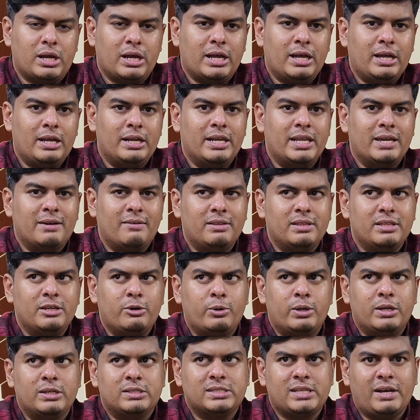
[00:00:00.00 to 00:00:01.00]
சொல்கிறாங்க நீங்கள் வந்து
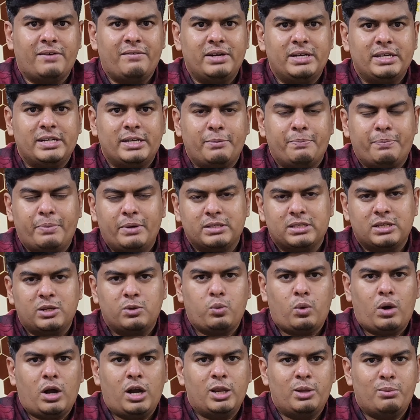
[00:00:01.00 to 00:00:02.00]
ஒரு செவன்ட்டி பர்சன்ட்
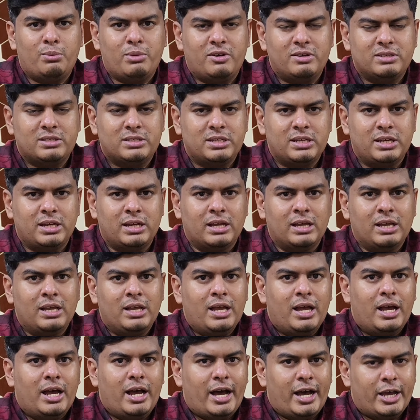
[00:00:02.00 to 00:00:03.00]
வால்யூமில் வச்சு
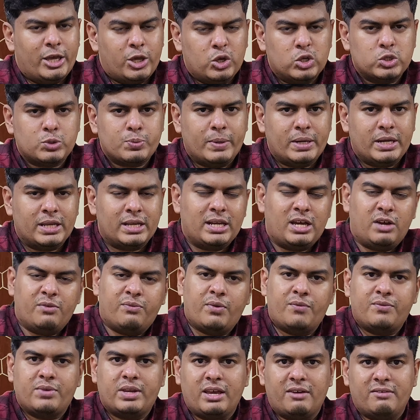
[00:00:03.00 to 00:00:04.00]
யூஸ் பண்ணிங்கன்னா
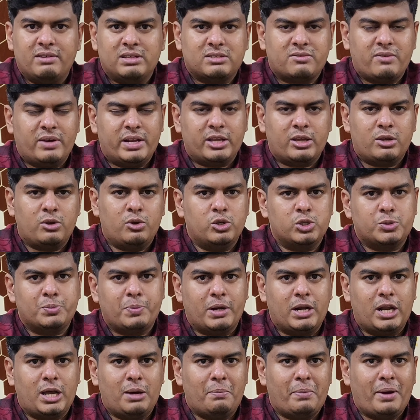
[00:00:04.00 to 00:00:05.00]
ஃபிஃப்டி ஹவர்ஸ்க்கு வரைக்கும் யூஸ்
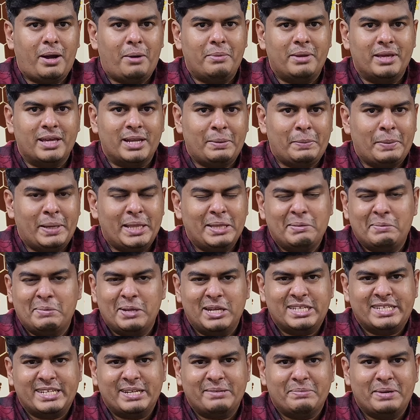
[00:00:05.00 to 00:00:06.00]
பண்ணலாம்ப்பா அப்படிங்கிற மாதிரி
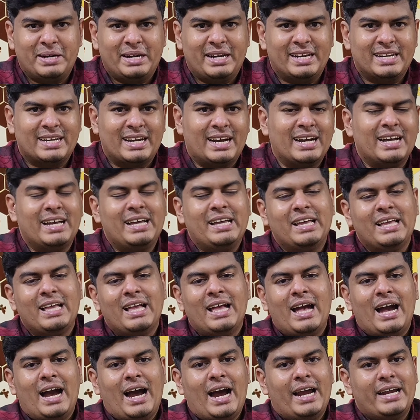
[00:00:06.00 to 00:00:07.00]
மென்ஷன் பண்ணியிருக்காங்க
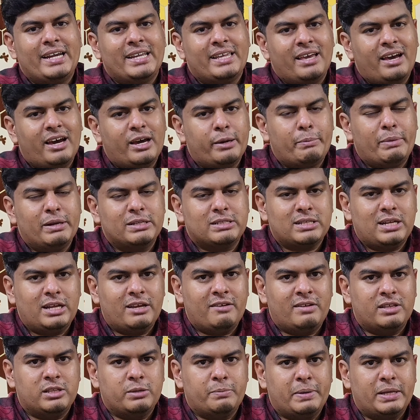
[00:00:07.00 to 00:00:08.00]
அண்ட்
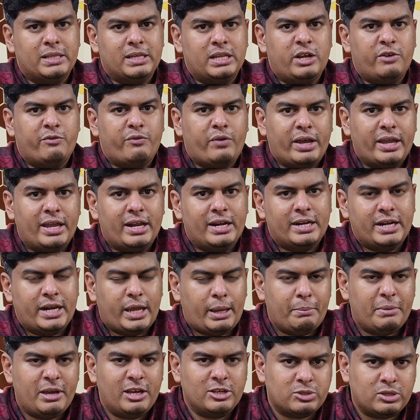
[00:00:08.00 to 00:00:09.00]
இயர்பட்ஸ்லேயும் வந்து பார்த்தீங்கன்னா ஃபைவ் ஹண்ட்ரட்
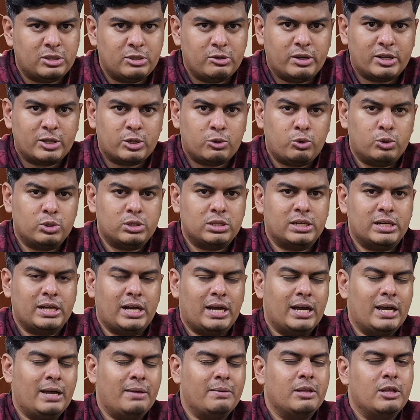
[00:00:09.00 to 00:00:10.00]
எம்ஏஹெச் வந்து
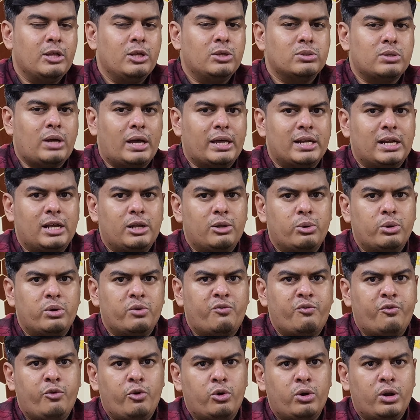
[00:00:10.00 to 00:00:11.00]
கொடுத்துருக்காங்க ஸோ அதனால் ஒரு
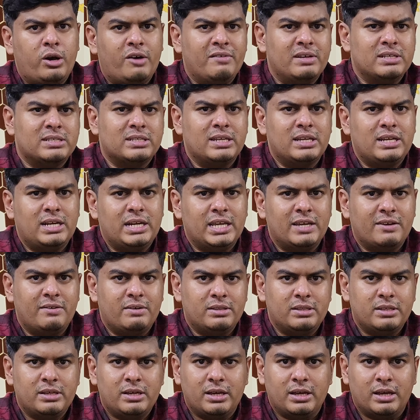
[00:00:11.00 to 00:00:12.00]
ஃபோர் ஹவர்ஸ் கிட்ட நீங்கள்
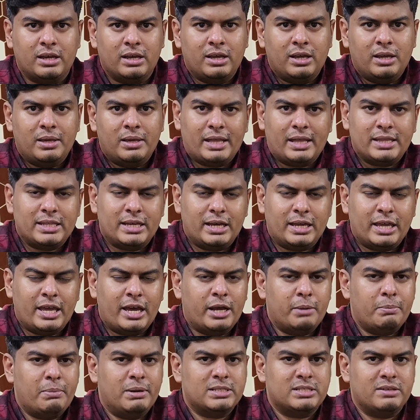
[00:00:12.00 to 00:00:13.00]
வந்து அந்த
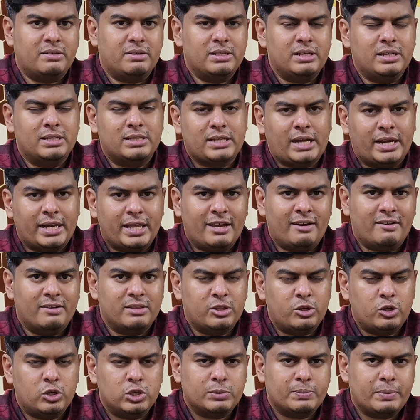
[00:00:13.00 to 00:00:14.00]
இயர்பட்ஸ் வந்து தனியாக
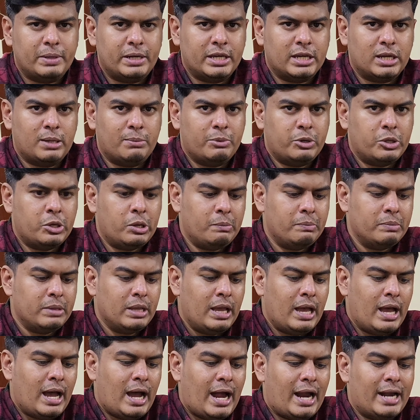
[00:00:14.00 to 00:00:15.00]
வந்து யூஸ் பண்ணிக்க முடியும்
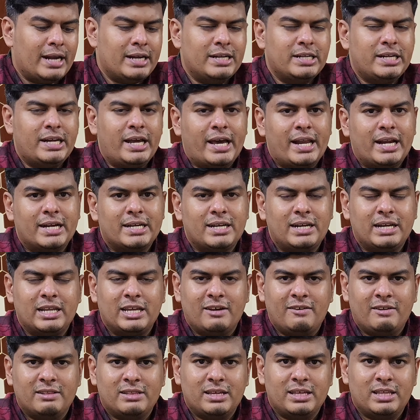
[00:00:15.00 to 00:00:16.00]
அண்டு டேரெக்டாக
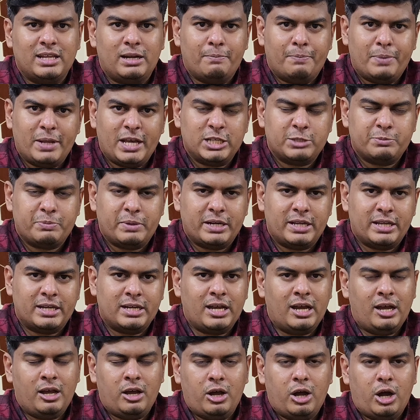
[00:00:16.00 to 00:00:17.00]
நீங்கள் வந்து இதில் ப்ளேஸ்
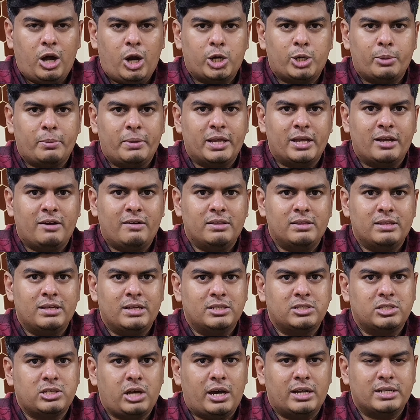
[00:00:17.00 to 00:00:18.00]
பண்ணிங்கன்னா ஆட்டோமேட்டிக்காக வந்து
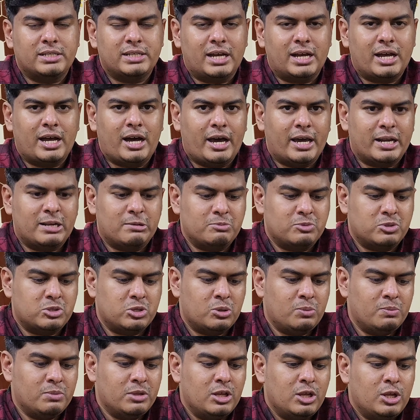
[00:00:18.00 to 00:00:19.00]
சார்ஜ் ஆக
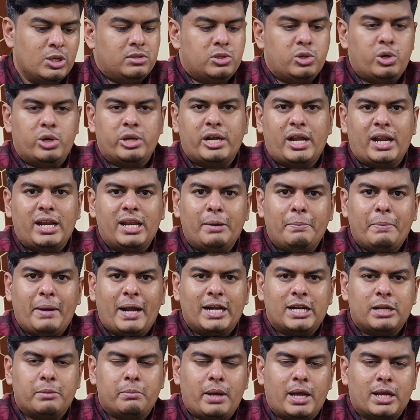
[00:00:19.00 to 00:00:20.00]
ஆரம்பிச்சிடும் ஸோ நல்ல
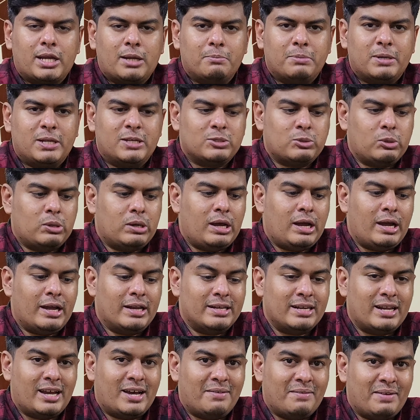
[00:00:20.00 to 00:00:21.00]
பேட்டரி பேக்கப்னே
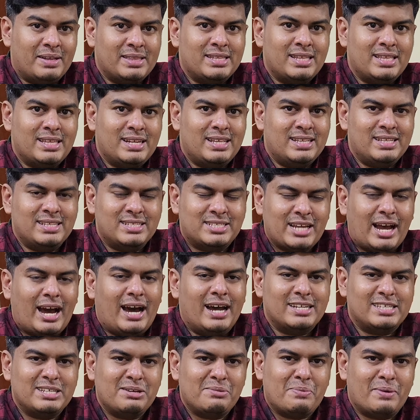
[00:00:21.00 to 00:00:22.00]
சொல்லலாம் நான் வந்ததுலேருந்து
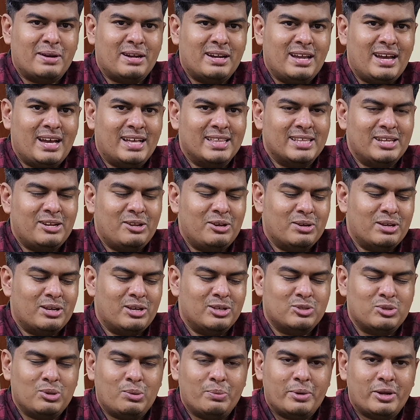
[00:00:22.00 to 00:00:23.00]
சார்ஜே பண்ணல
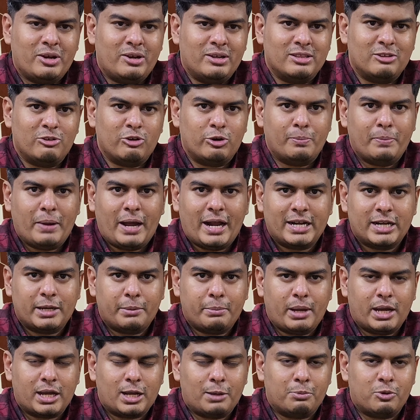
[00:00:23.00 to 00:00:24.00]
அந்தளவுக்கு சூப்பராக வந்து ஒரு
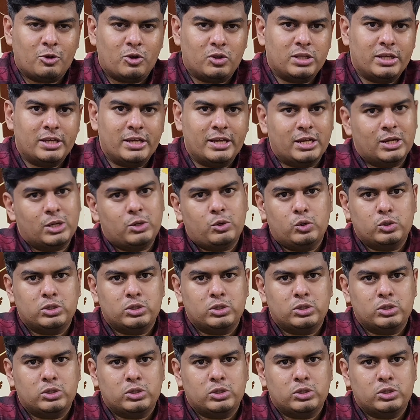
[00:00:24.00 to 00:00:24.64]
பேட்டரி பேக்கப்பில் வந்து